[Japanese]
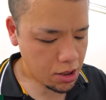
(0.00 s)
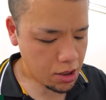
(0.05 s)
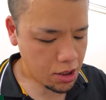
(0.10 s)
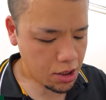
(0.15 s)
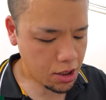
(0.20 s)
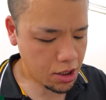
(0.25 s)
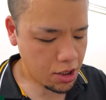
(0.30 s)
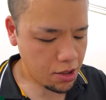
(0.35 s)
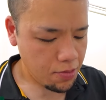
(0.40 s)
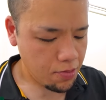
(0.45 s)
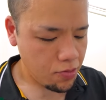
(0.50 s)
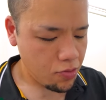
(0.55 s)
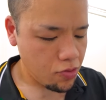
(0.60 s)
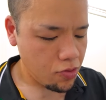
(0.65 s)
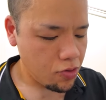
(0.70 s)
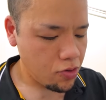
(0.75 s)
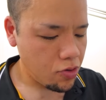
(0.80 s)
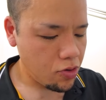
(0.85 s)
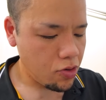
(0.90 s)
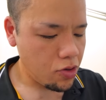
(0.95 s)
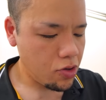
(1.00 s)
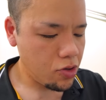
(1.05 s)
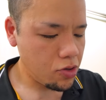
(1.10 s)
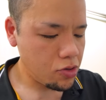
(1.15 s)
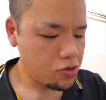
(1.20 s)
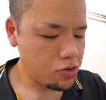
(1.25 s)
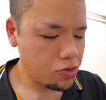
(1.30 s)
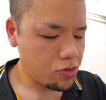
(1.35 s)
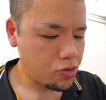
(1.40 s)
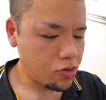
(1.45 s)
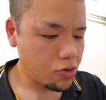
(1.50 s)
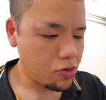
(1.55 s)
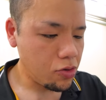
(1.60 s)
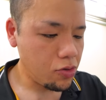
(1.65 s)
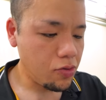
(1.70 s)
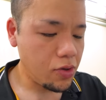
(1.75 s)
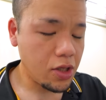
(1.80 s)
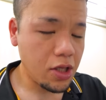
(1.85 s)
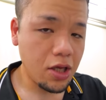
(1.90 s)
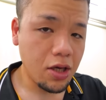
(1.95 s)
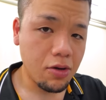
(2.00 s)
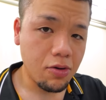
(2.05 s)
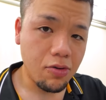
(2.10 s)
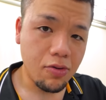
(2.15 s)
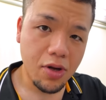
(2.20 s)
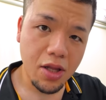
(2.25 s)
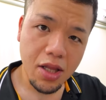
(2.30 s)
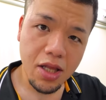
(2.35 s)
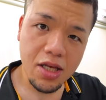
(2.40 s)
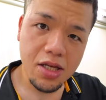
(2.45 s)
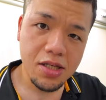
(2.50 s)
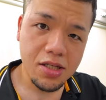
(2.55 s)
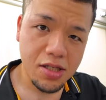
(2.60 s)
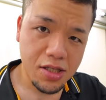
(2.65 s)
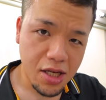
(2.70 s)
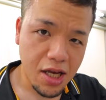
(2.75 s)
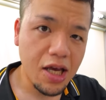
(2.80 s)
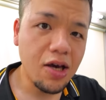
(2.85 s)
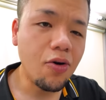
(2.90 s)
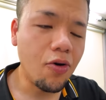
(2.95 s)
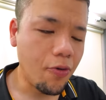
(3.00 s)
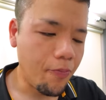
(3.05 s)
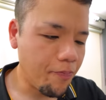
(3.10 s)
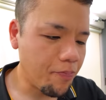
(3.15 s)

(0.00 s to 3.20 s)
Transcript: いや、もうちょっと今日はね、これで最後。